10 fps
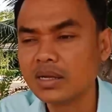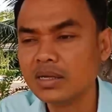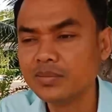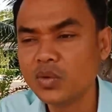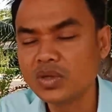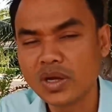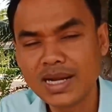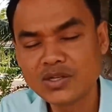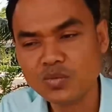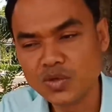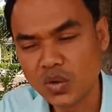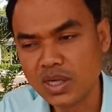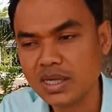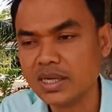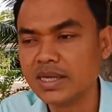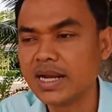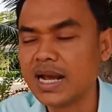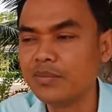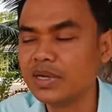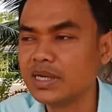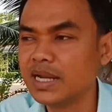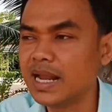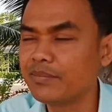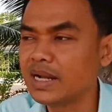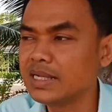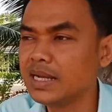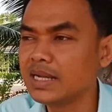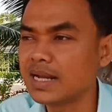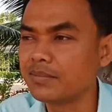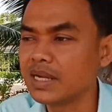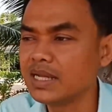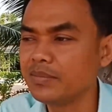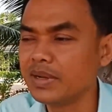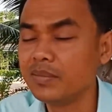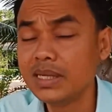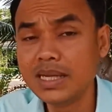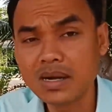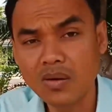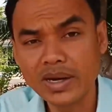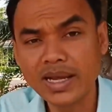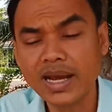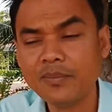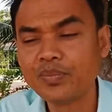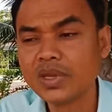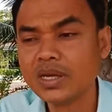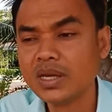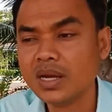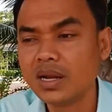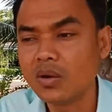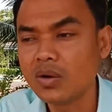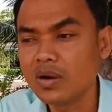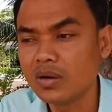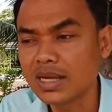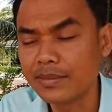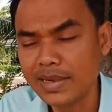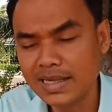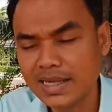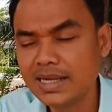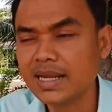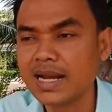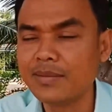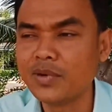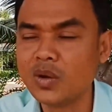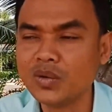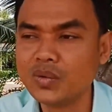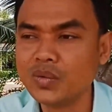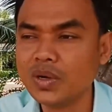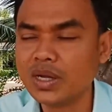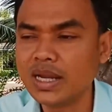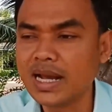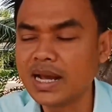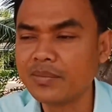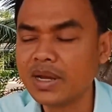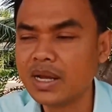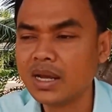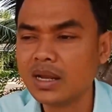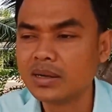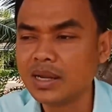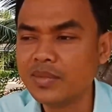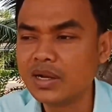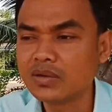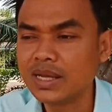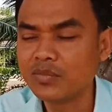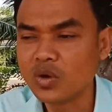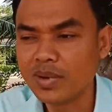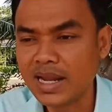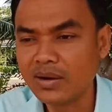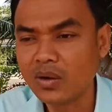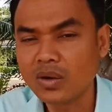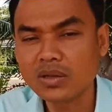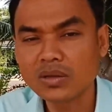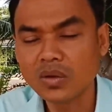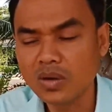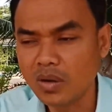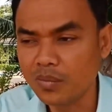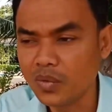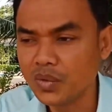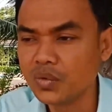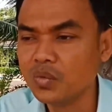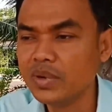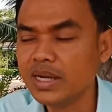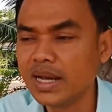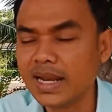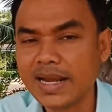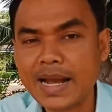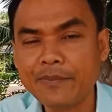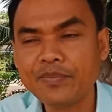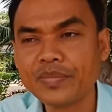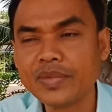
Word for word: หรือพูดต่อหน้าชุมชนเลยนะครับ หรือได้รับหน้าที่ให้ทำหน้าที่เป็นพิธีกรเนี่ย เราก็ทำหน้าที่เลยครับลองดูนะครับ ในเมื่อเราเตรียมตัวมาแล้ว เราก็ทดลองพูดดูเพื่ออะไรครับ